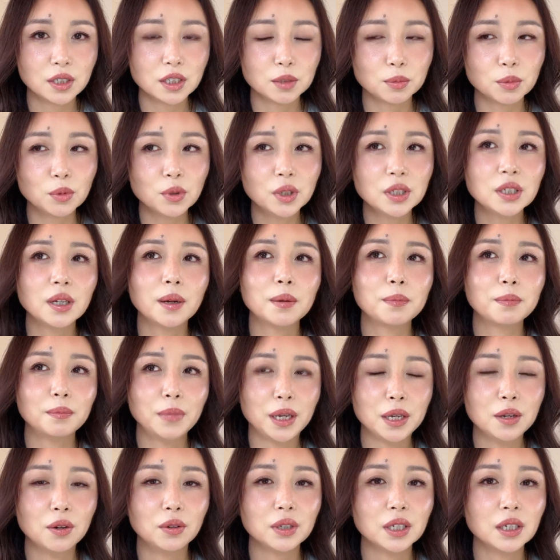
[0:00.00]
只不过呢
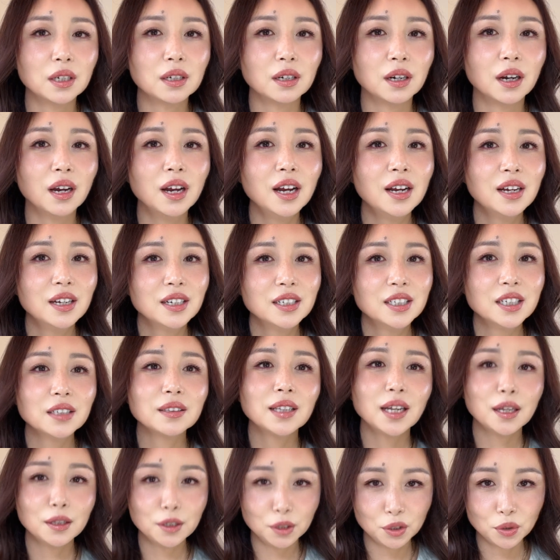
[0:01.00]
没有一个正
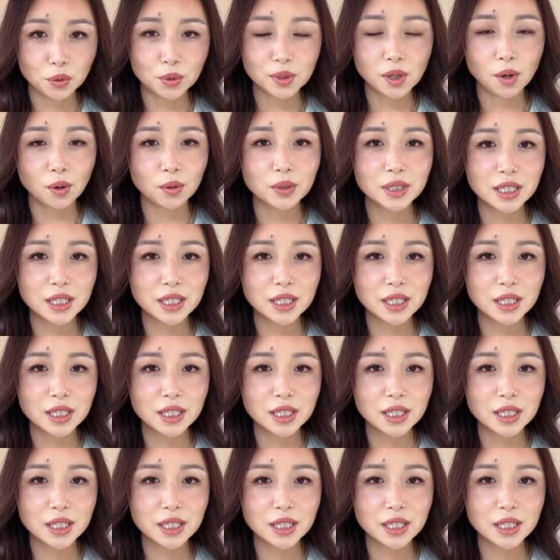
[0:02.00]
当的由头。